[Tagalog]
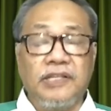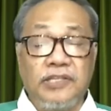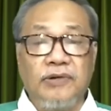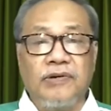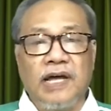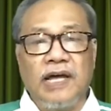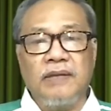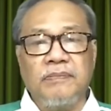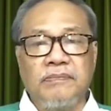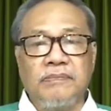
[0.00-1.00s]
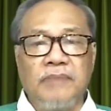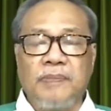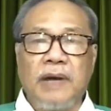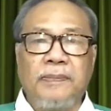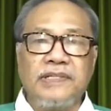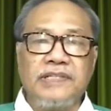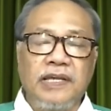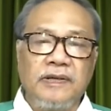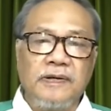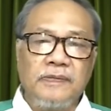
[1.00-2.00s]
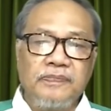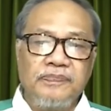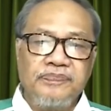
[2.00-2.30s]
at yon ay mapapa sa inyo